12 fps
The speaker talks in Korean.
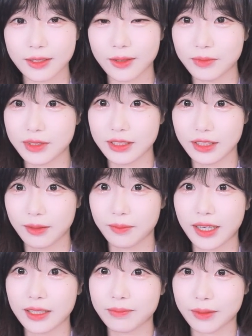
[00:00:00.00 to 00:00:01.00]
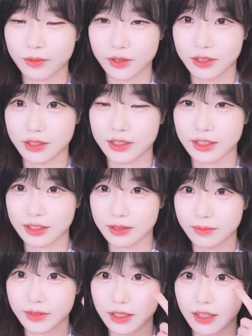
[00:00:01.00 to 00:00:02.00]
아무튼 마이백
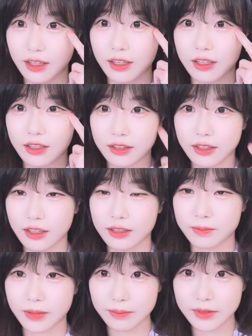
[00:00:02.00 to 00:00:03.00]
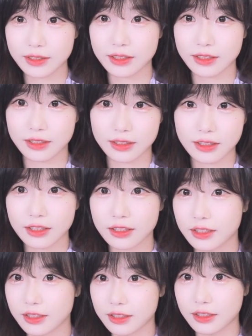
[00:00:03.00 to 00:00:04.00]
보여드리겠습니다. 내일 팬미팅
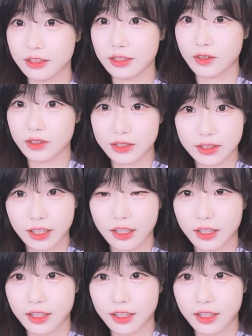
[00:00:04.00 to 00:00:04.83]
드디어 다.